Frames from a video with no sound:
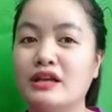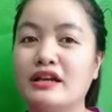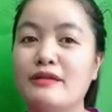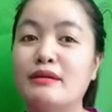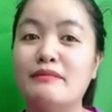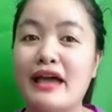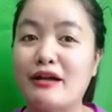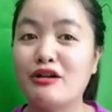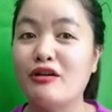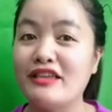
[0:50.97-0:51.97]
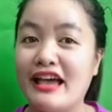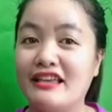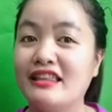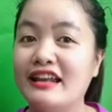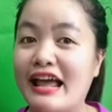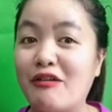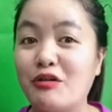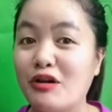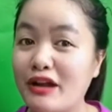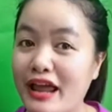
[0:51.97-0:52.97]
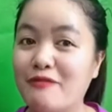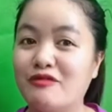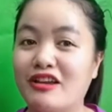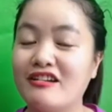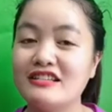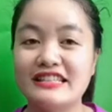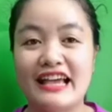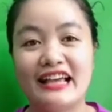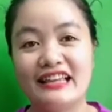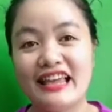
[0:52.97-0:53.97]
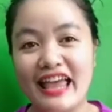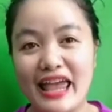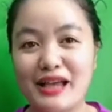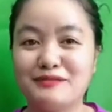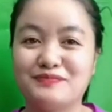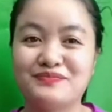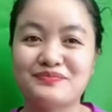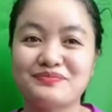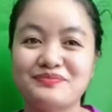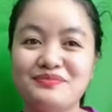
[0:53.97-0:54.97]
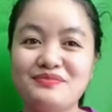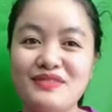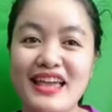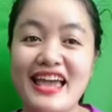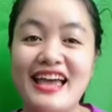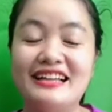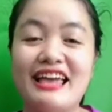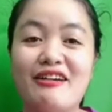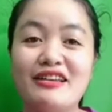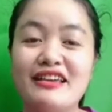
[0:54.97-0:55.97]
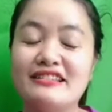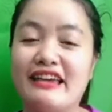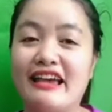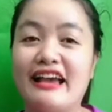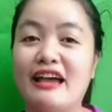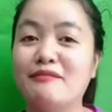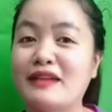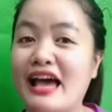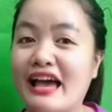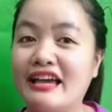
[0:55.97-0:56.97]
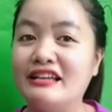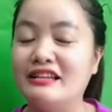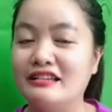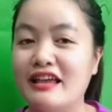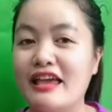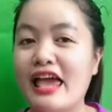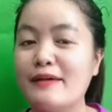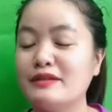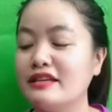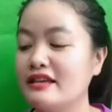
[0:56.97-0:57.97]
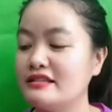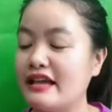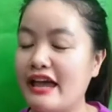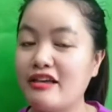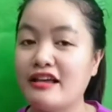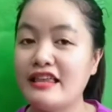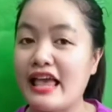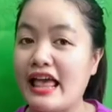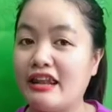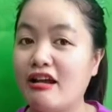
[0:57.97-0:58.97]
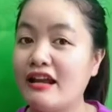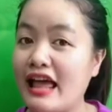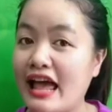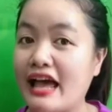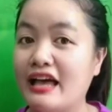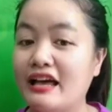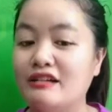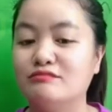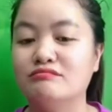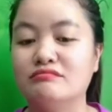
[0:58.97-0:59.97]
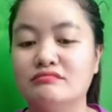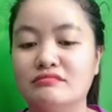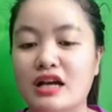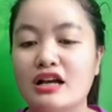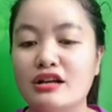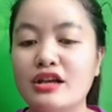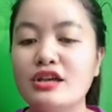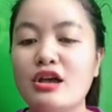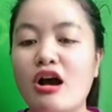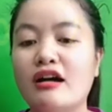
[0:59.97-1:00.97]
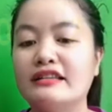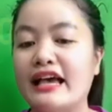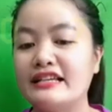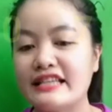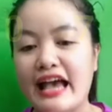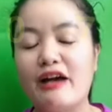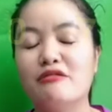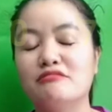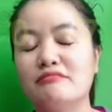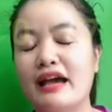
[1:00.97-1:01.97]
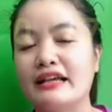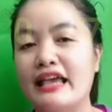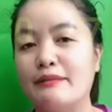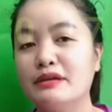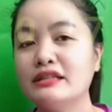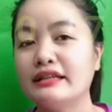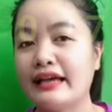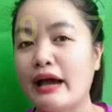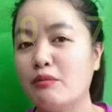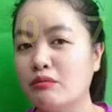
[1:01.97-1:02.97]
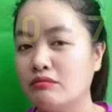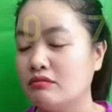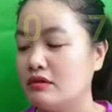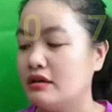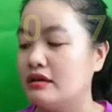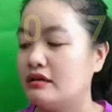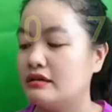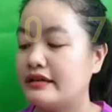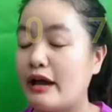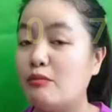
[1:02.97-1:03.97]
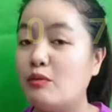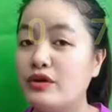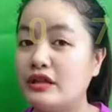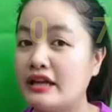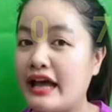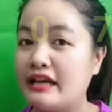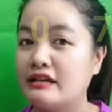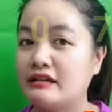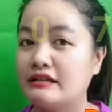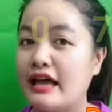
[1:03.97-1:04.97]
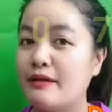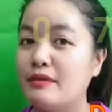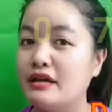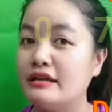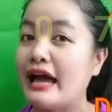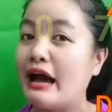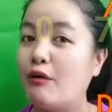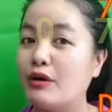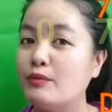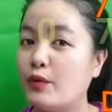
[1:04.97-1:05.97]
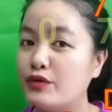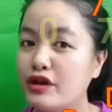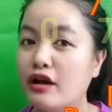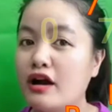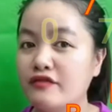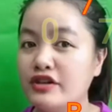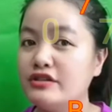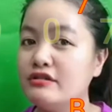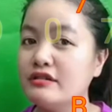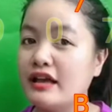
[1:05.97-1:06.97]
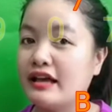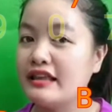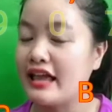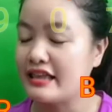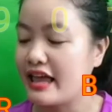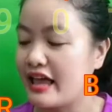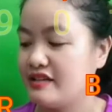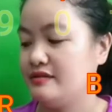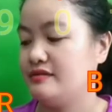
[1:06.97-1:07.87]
khi mình mang cái đôi giày như thế nào cho nó đẹp và cho nó sang cả nhà theo cái chia sẻ ngày hôm nay thì em sẽ chia sẻ cho cả nhà đó là um, lý do tại sao mang giày bích cao cao như thế này lại bị đau cái mũi chân ở phía trước nha cả nhà nha